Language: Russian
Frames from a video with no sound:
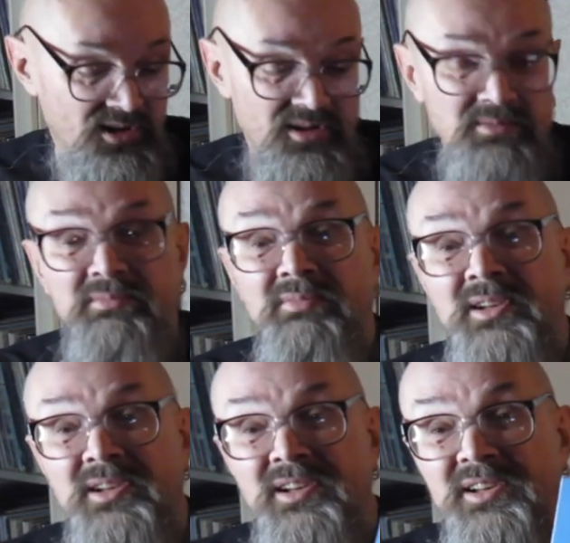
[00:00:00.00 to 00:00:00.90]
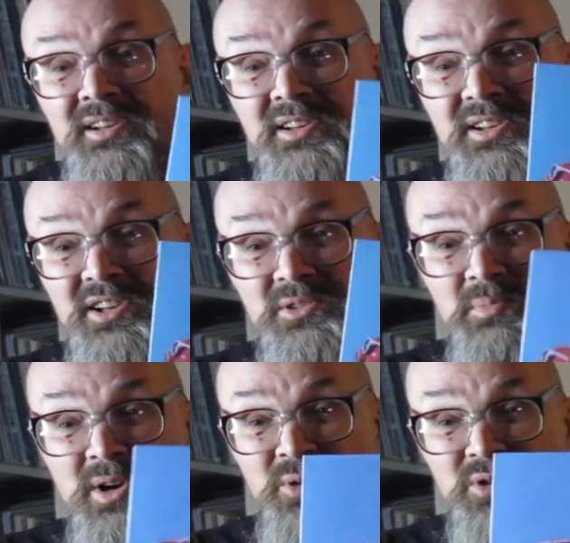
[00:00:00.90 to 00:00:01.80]
да? Даже
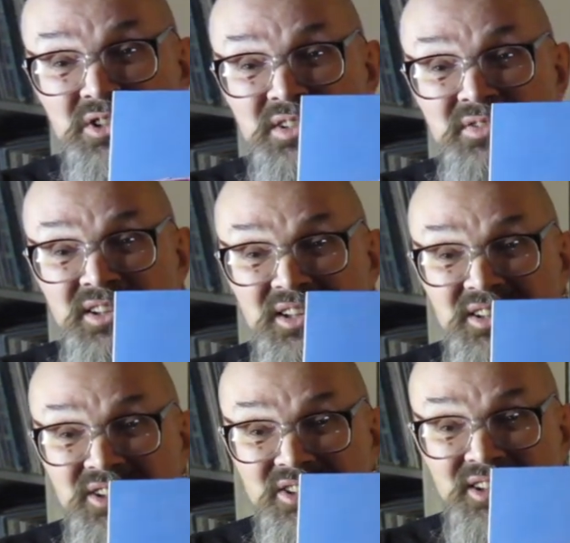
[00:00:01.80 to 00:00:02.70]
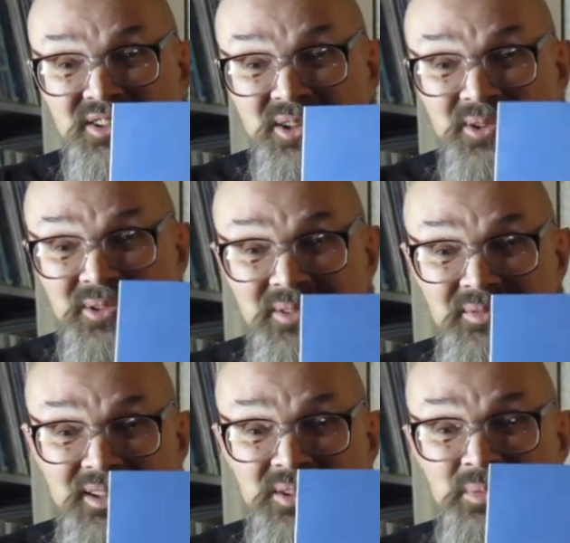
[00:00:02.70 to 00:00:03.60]
похоже, свинки даже летают.
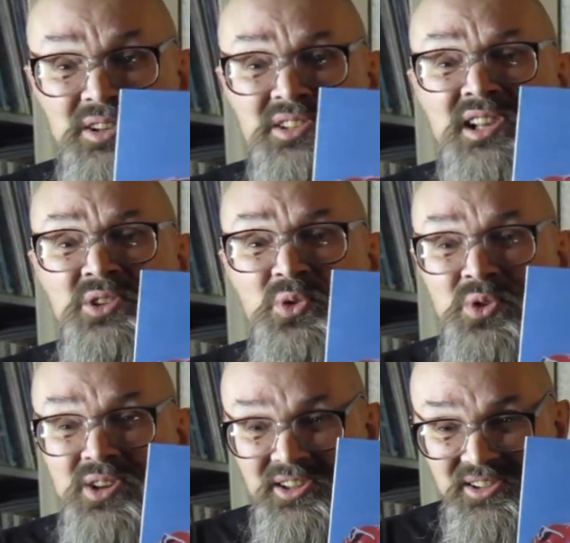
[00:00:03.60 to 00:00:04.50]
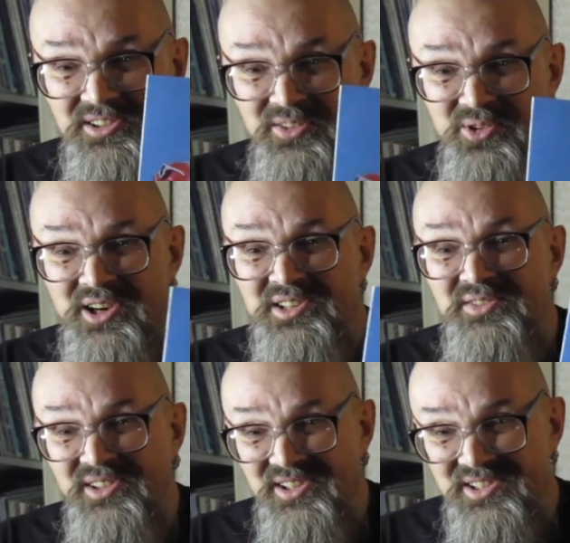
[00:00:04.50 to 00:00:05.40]
Это было задолго до того, как
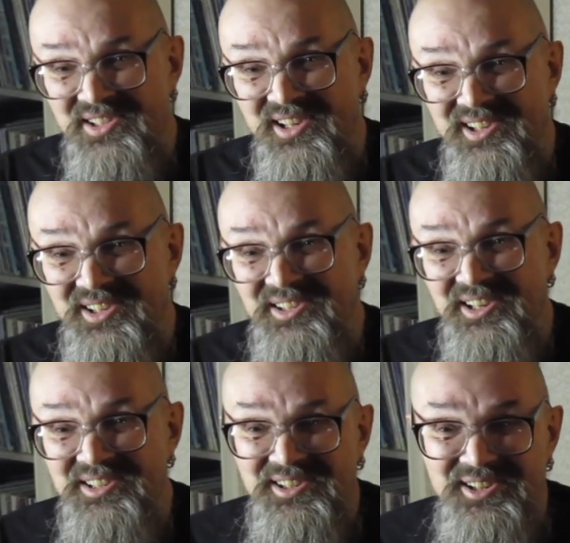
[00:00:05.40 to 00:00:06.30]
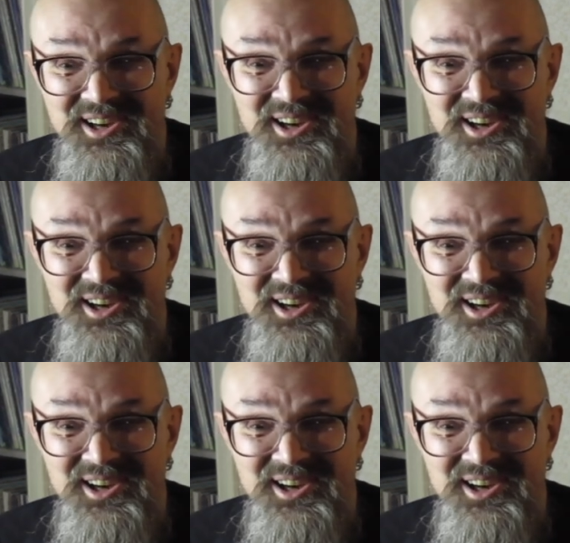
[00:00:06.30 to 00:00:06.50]
свинки стали летать